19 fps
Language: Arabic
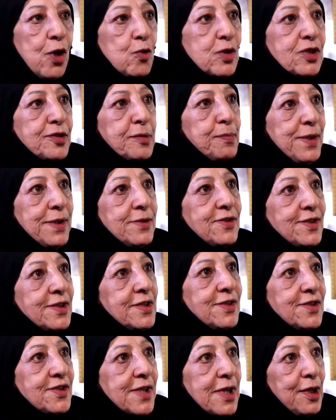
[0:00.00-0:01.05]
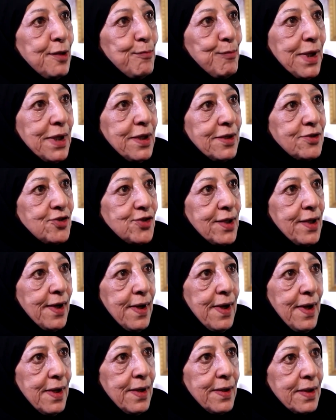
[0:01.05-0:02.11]
والصبح نسلم على
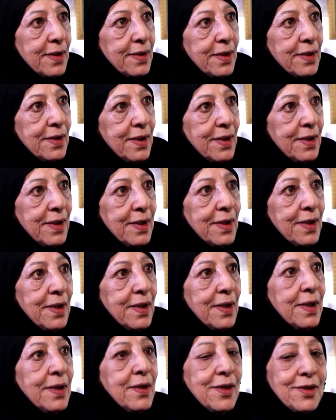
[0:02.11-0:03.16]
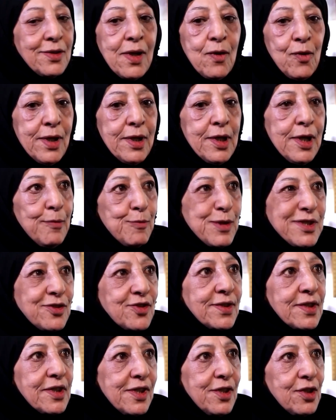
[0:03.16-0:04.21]
الجيران ادوا لنا من
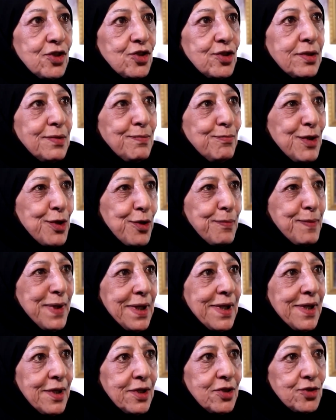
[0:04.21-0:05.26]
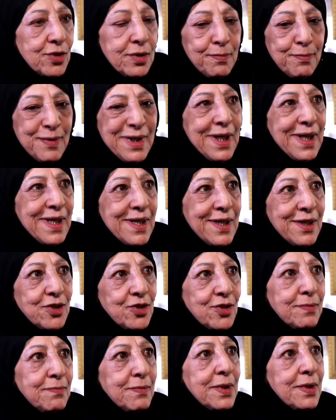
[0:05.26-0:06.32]
نص قرش من ربع قرش من
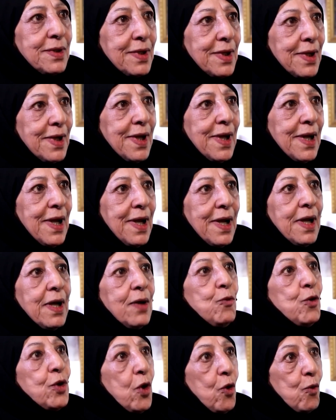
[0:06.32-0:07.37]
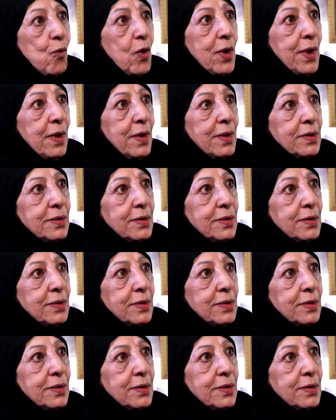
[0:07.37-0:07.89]
قرش من... ونضوي